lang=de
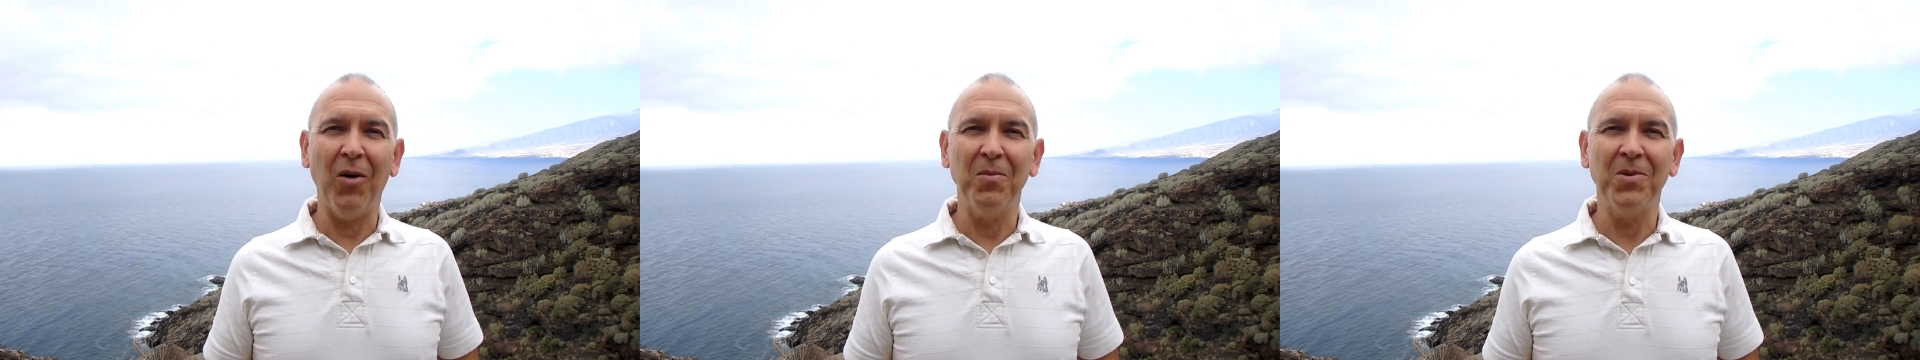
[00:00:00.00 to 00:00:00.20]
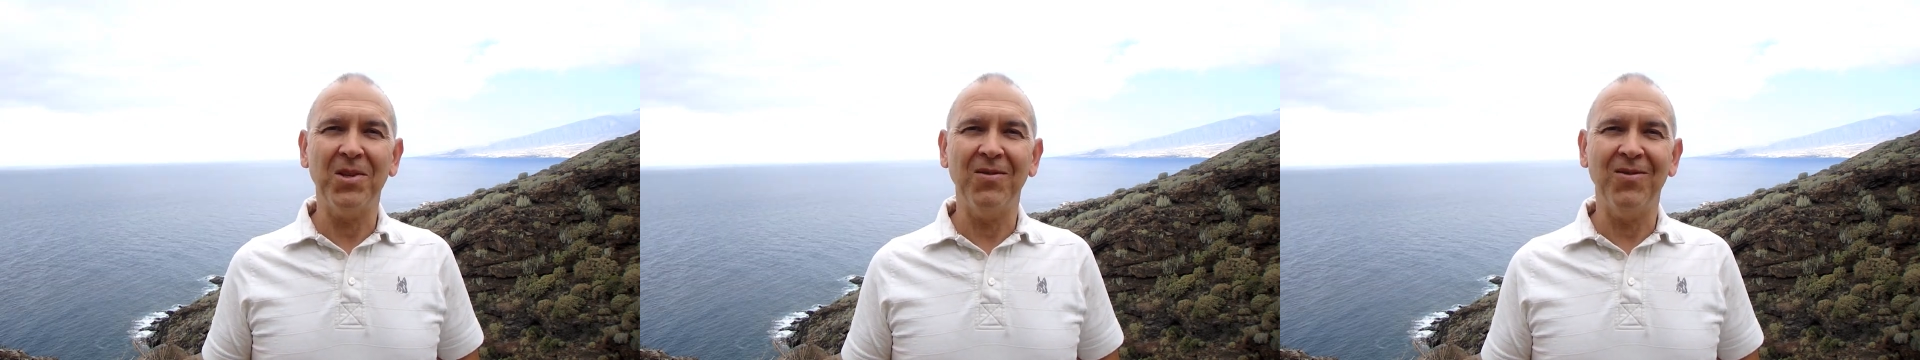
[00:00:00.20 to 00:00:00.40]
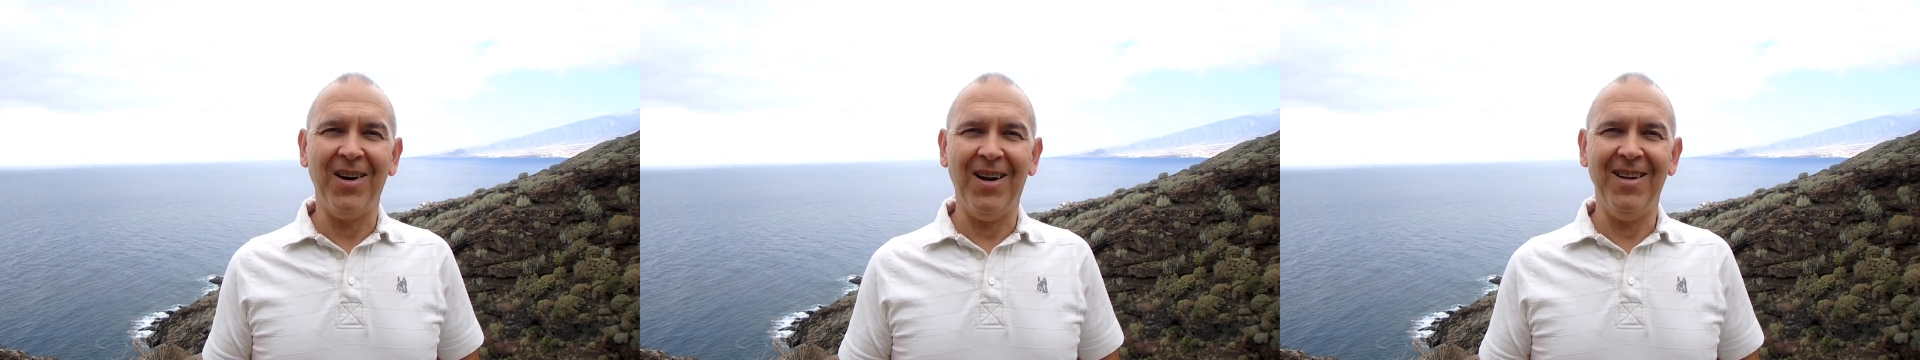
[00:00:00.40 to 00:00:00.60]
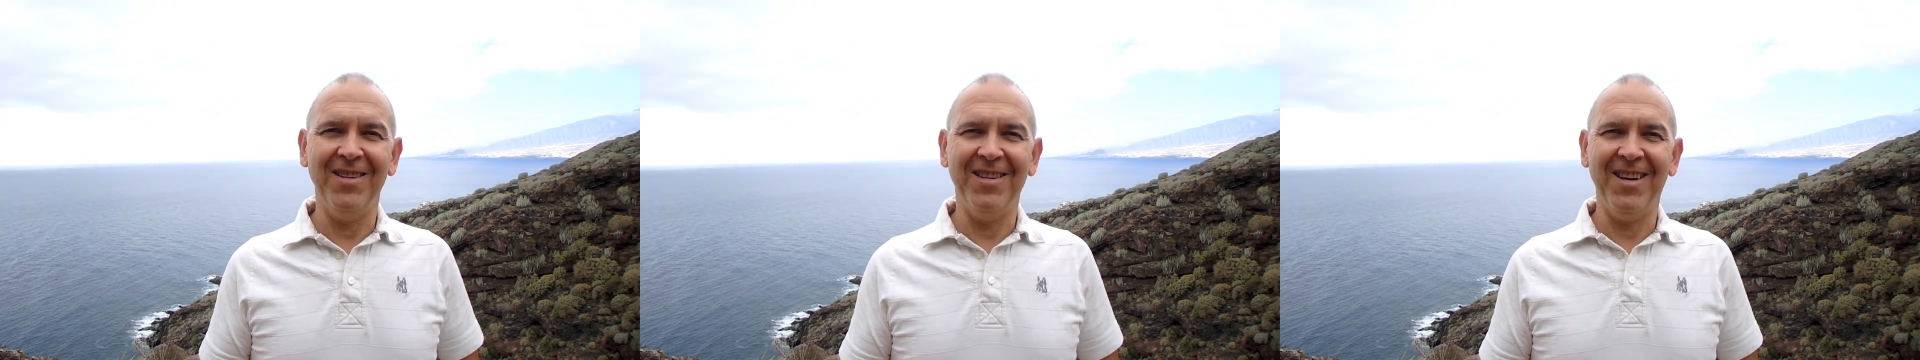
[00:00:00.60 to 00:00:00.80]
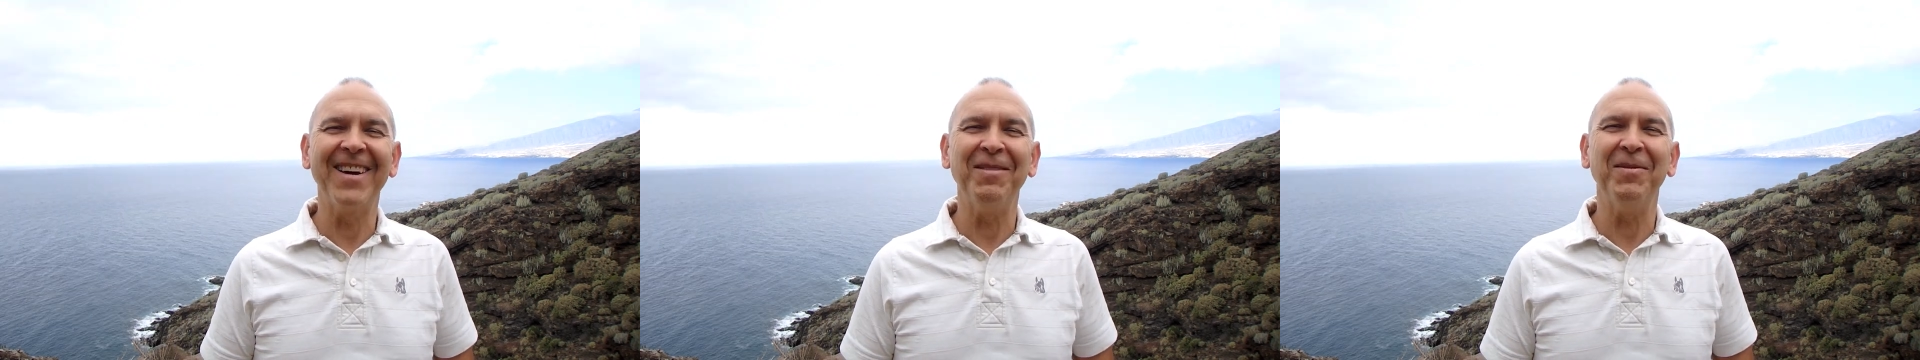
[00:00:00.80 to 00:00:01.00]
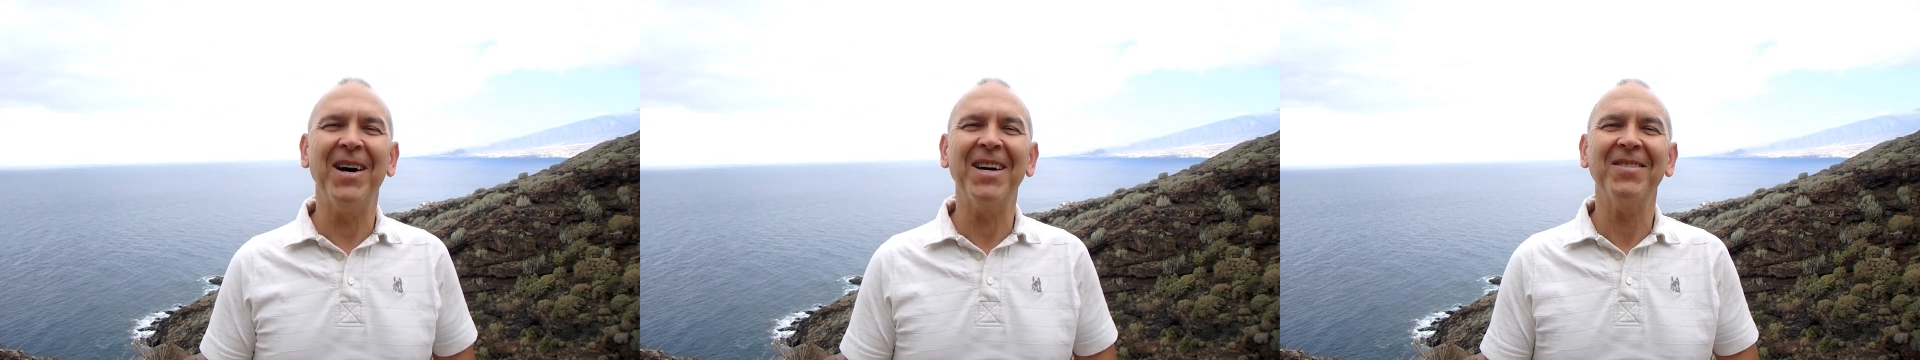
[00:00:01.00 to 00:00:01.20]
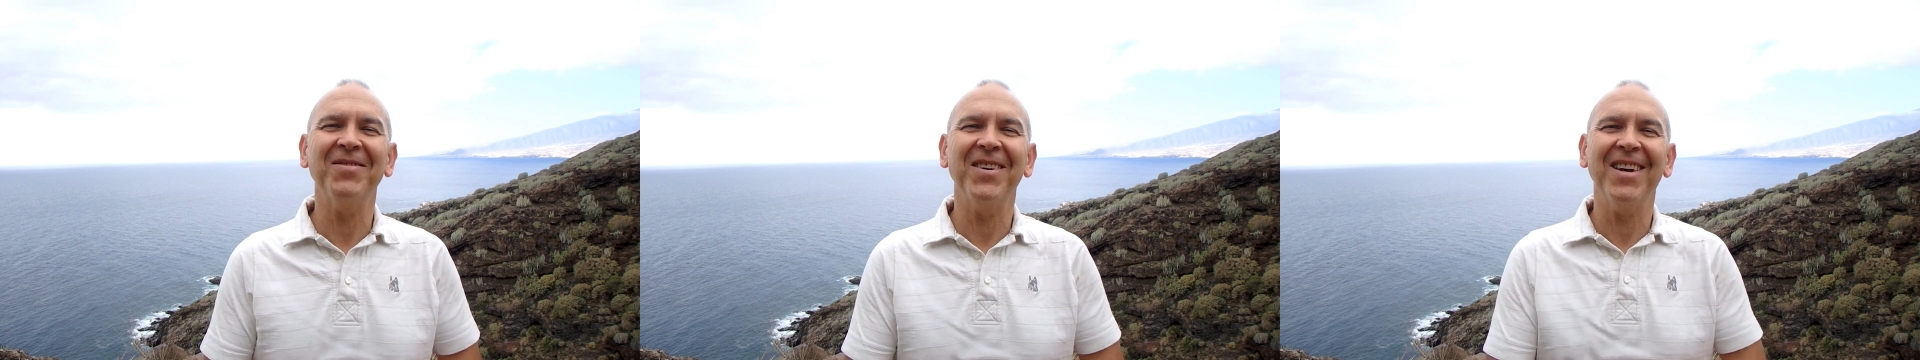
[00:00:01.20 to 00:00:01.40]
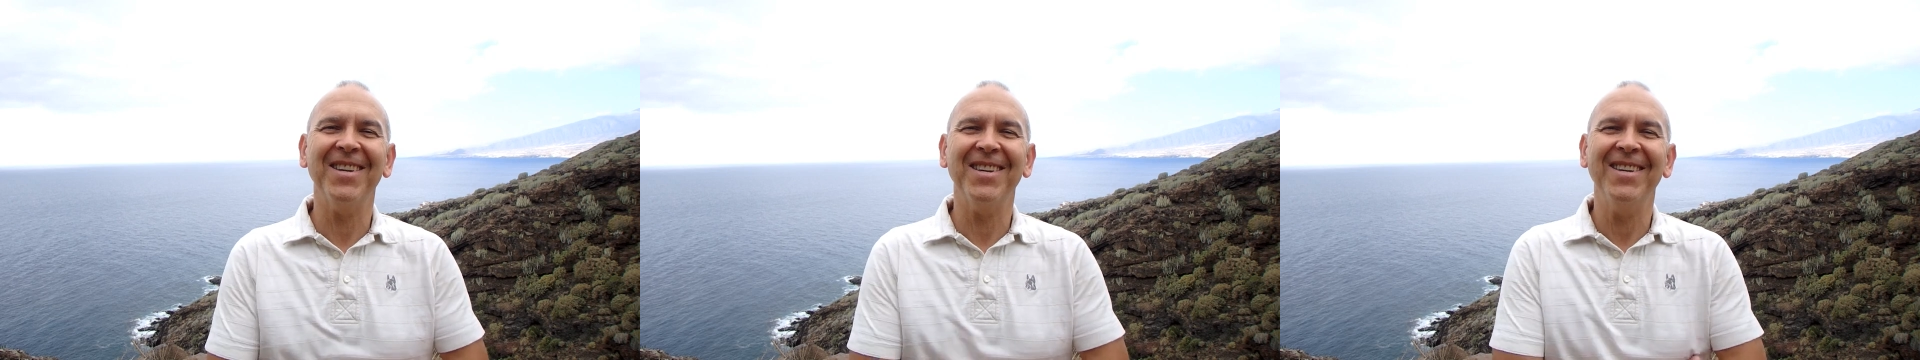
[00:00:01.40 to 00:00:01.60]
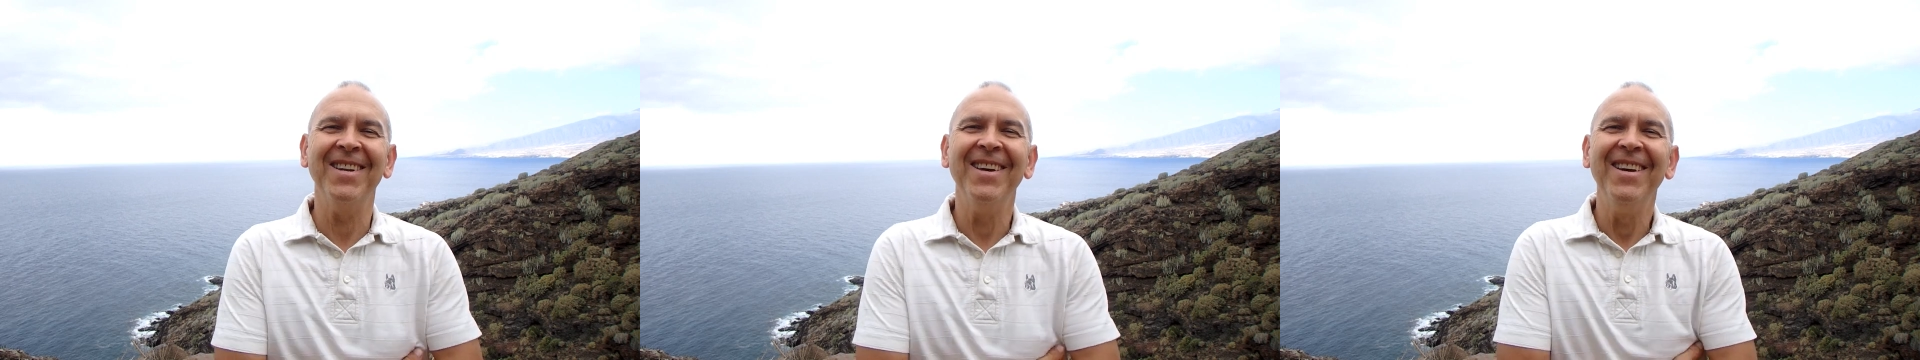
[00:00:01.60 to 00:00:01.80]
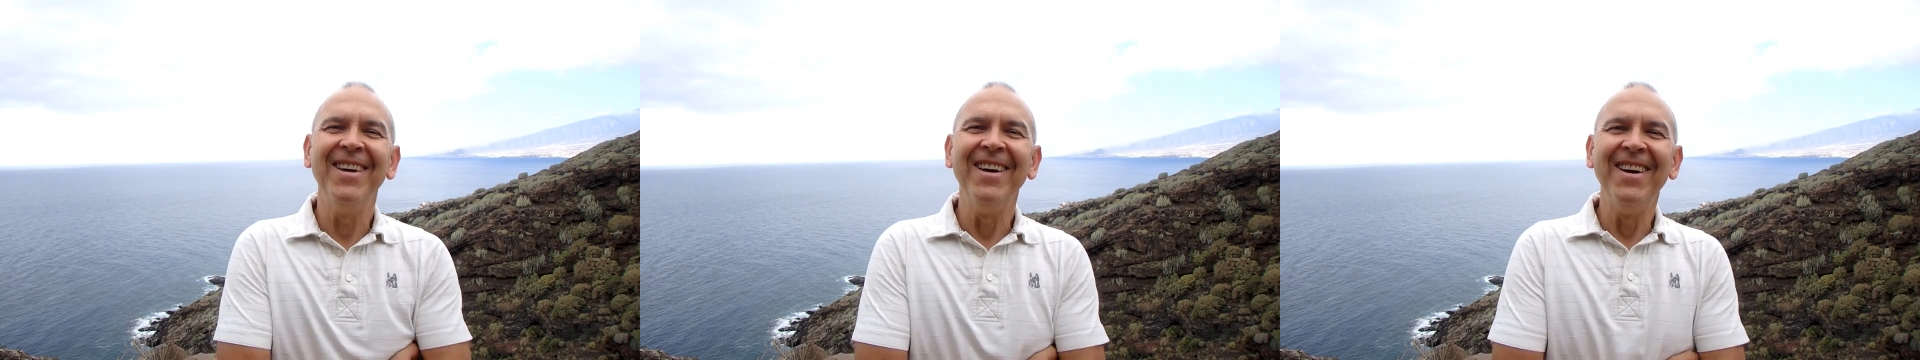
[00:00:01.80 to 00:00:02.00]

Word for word: Obstwald gemacht werden.